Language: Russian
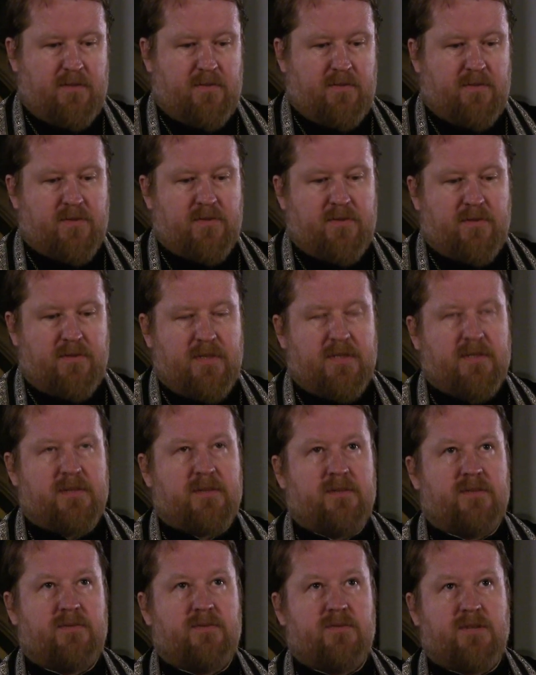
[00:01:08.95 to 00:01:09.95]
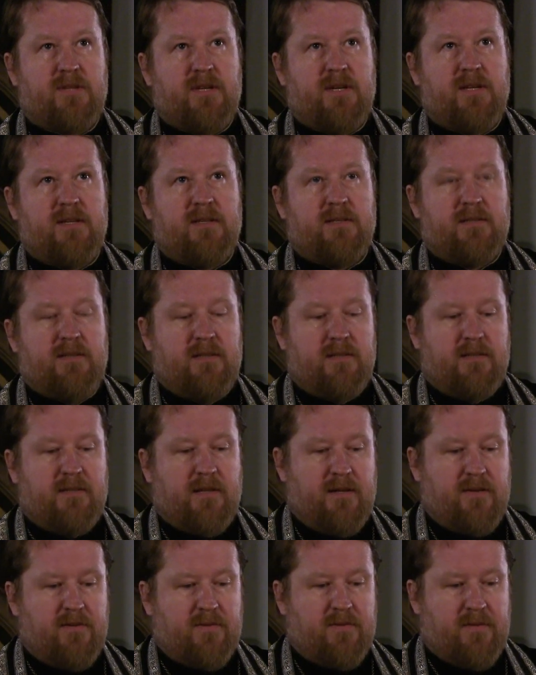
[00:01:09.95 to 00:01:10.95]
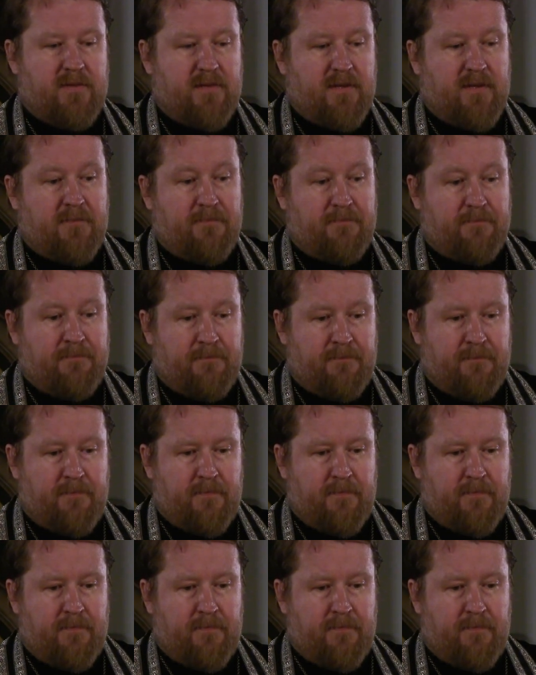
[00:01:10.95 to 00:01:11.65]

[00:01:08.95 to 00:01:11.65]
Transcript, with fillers: то, что нас разрушает и не дает нам